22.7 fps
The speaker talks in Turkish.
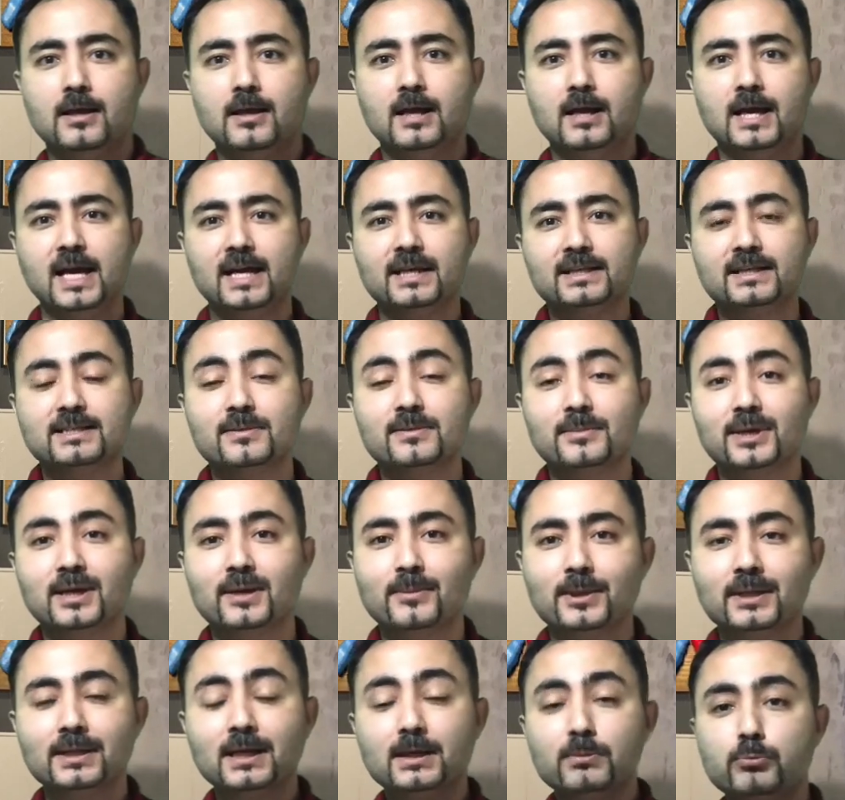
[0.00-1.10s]
Herkese
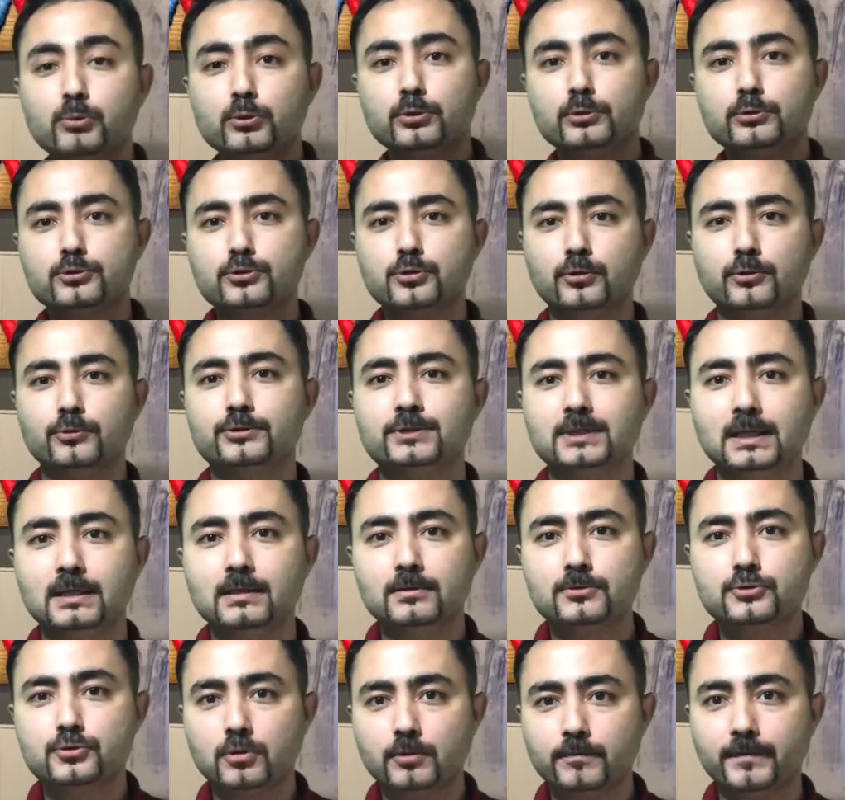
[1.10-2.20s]
merhabalar. Bugün çok güzel,
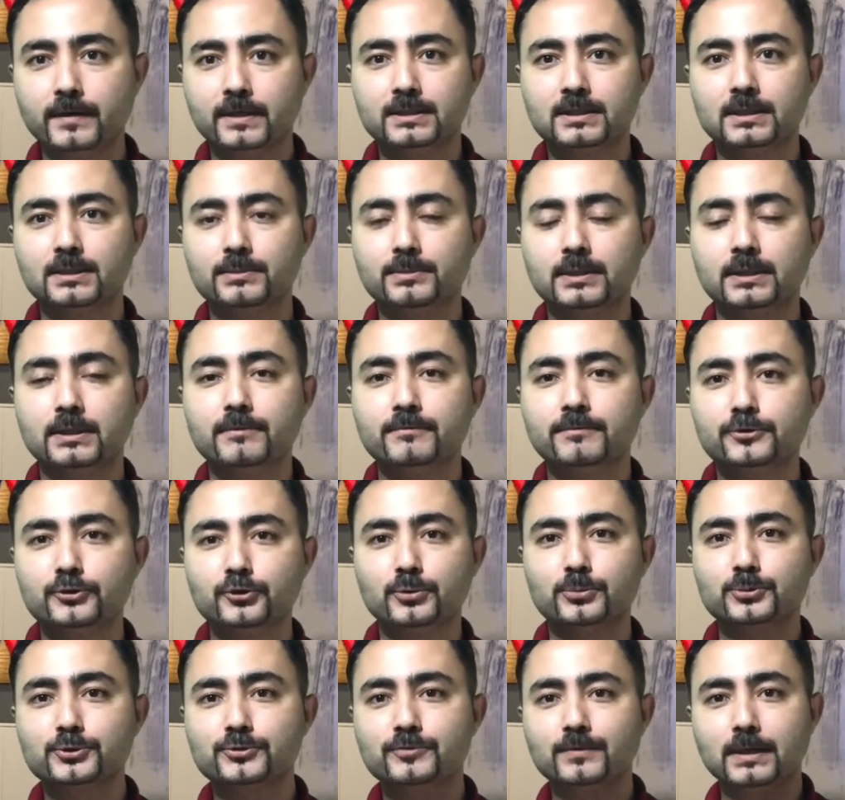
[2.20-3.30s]
çok faydalı bir
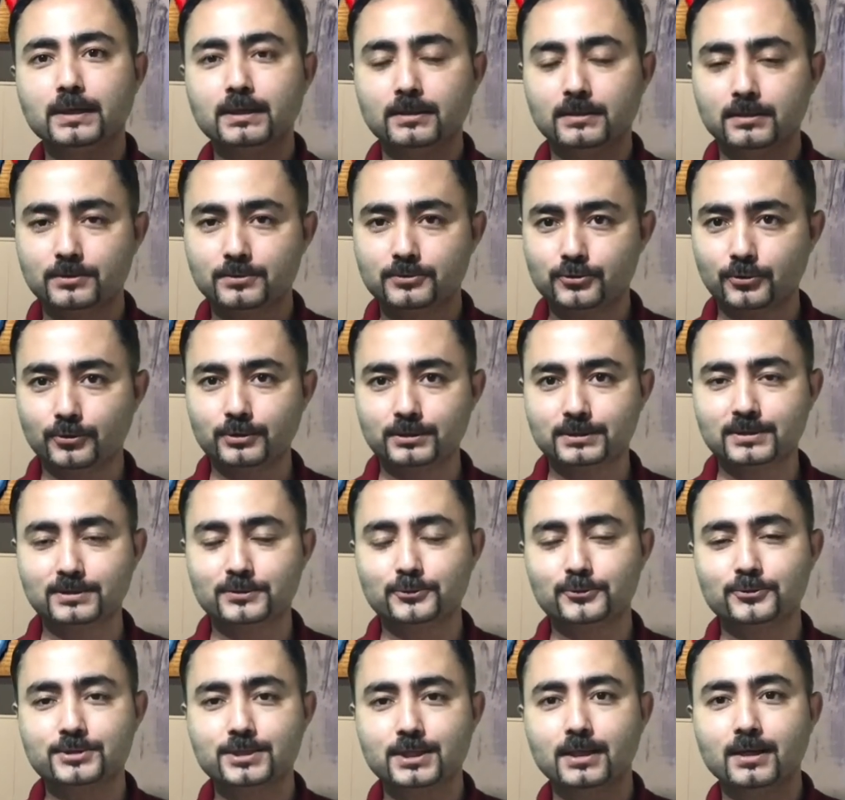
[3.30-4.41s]
videomuz var. Çok kısa
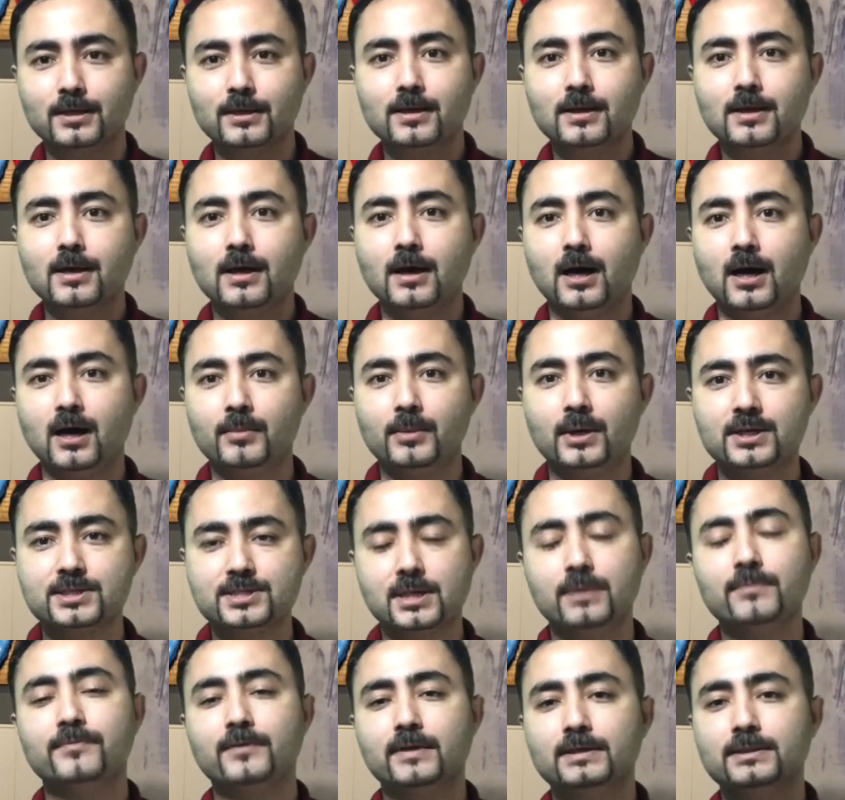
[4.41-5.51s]
sürecek ama
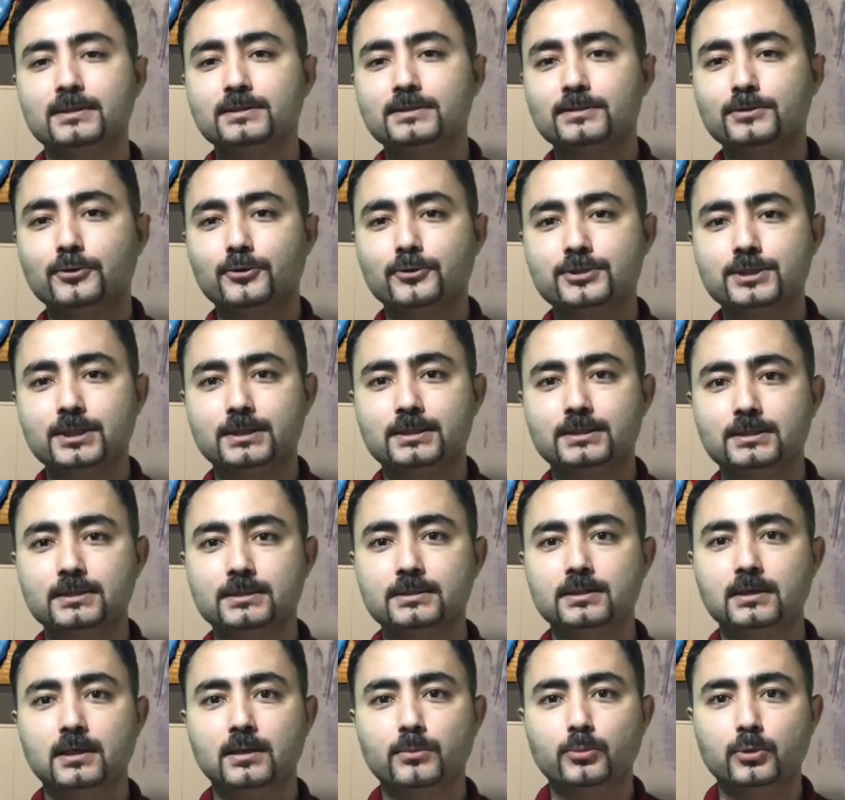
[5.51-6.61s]
acayip faydasını göreceksiniz.
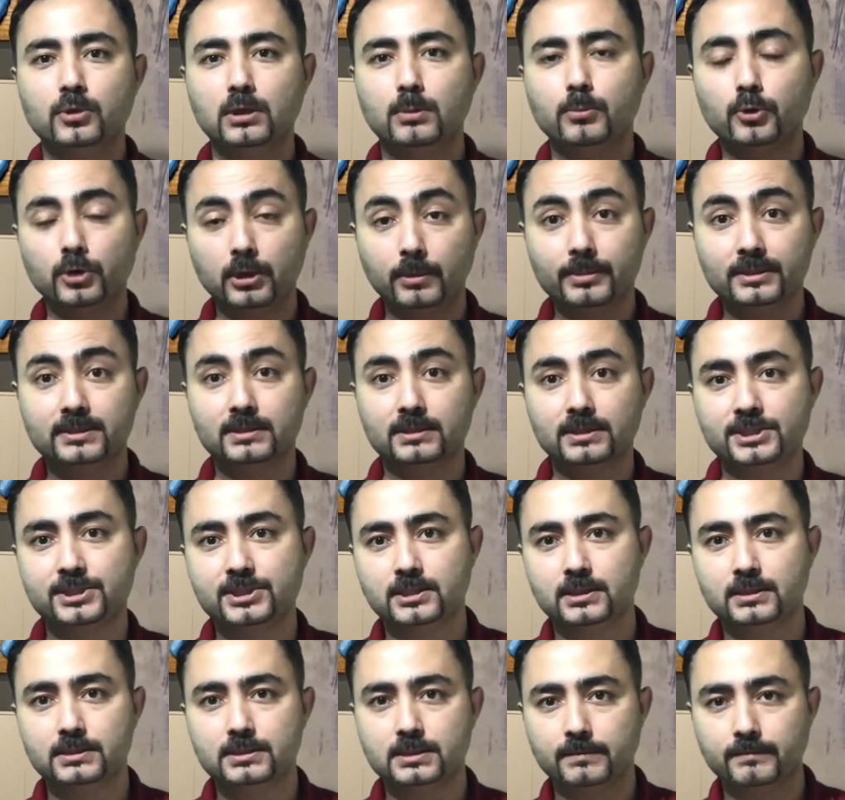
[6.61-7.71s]
Böyle boya badan
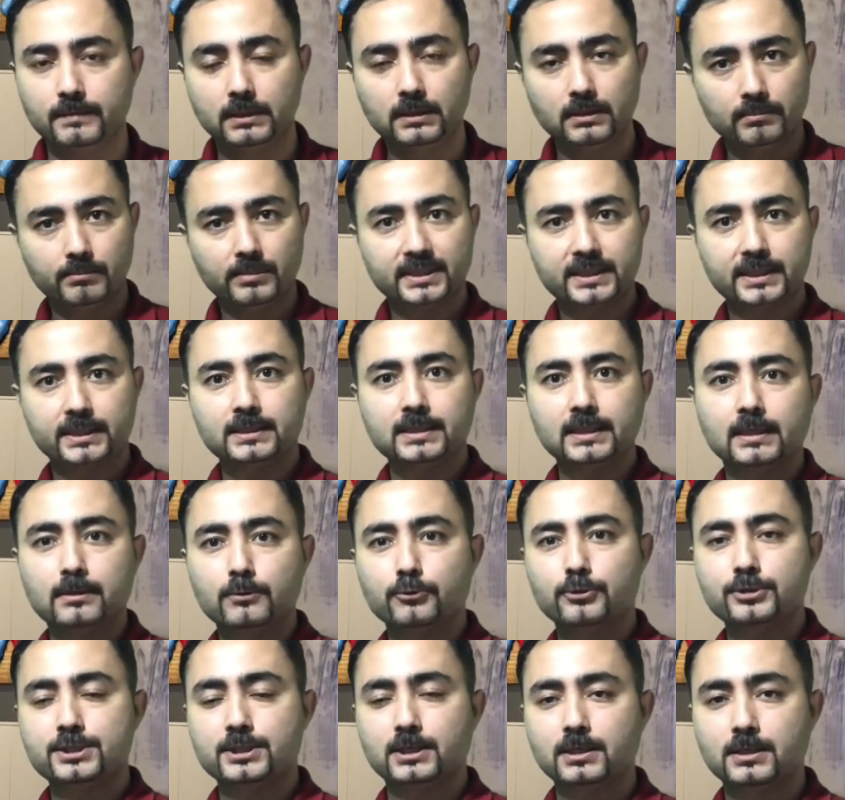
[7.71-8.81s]
işlerini seven, maketlerle
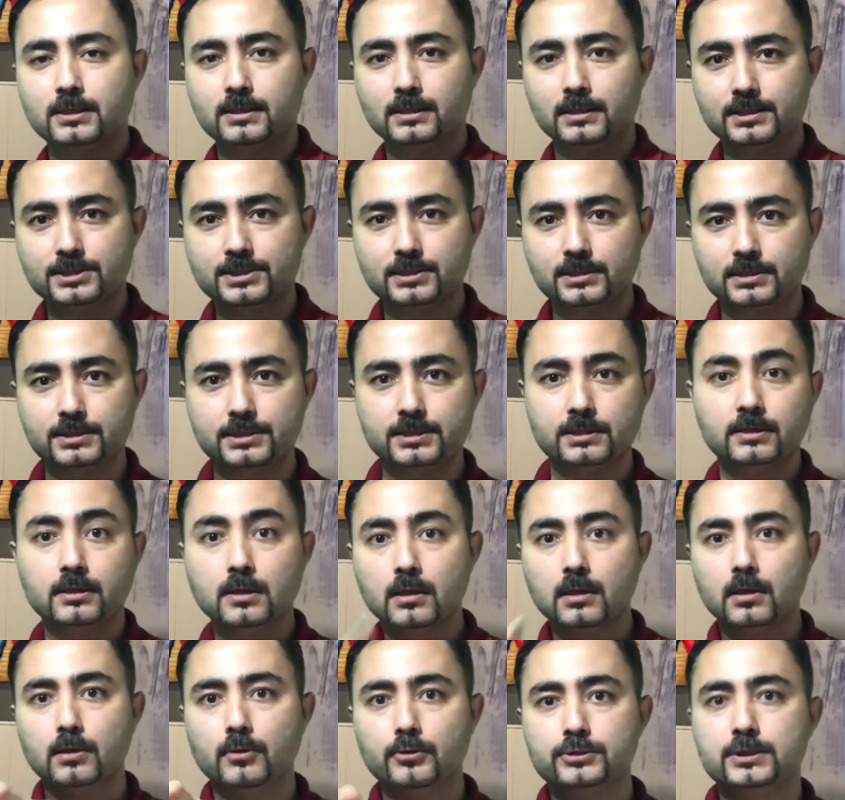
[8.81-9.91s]
uğraşan arkadaşlar için
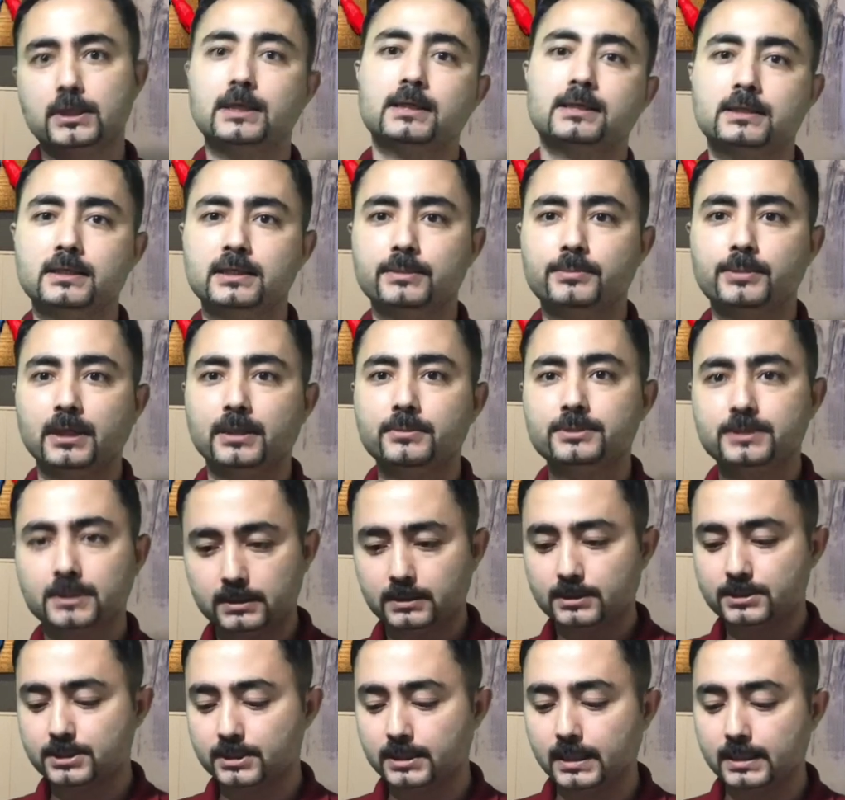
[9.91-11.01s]
özellikle İbrahim senin
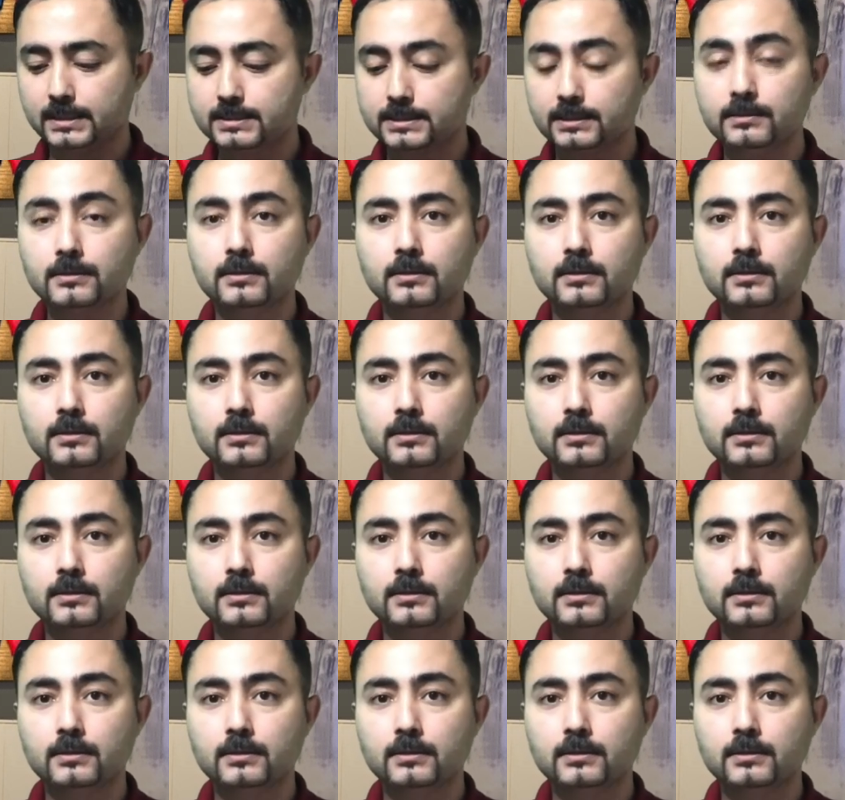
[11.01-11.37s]
için gelsin.